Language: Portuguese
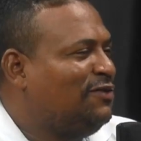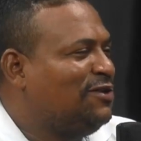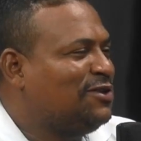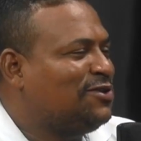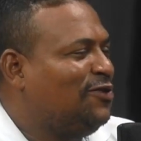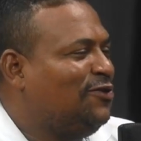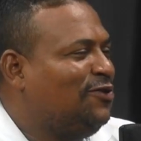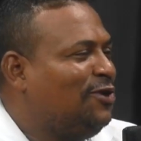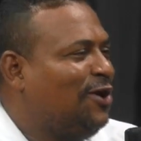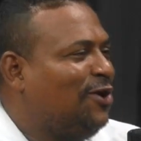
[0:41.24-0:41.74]
vez
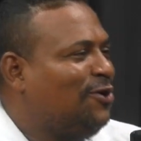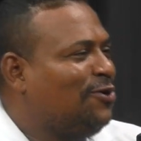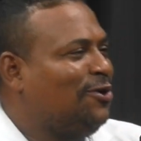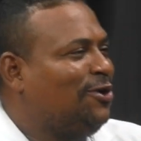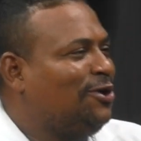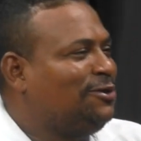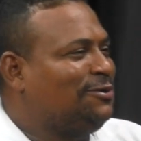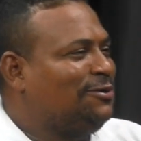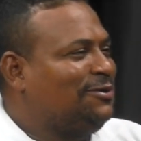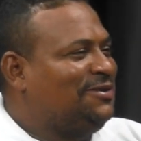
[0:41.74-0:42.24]
que eu vou lá, eu
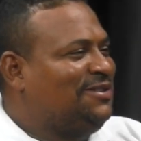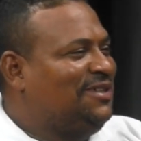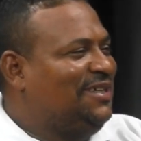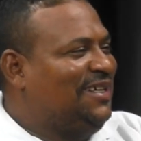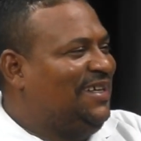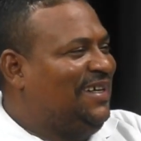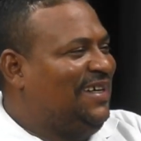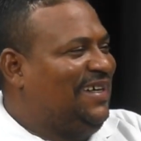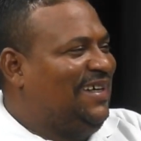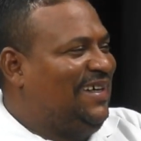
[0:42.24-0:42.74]
corto.
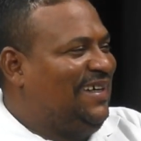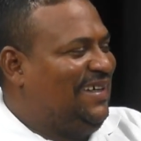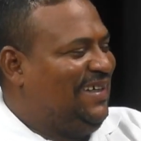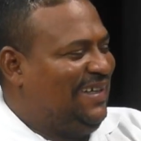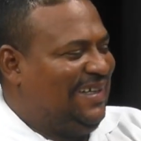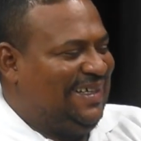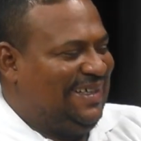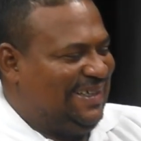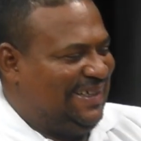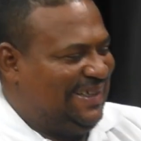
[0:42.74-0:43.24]

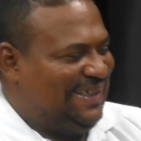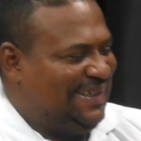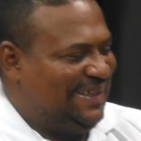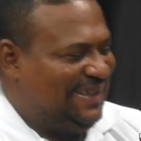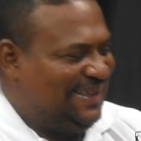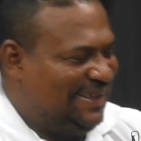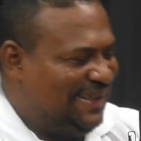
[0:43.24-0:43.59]
Lá no, na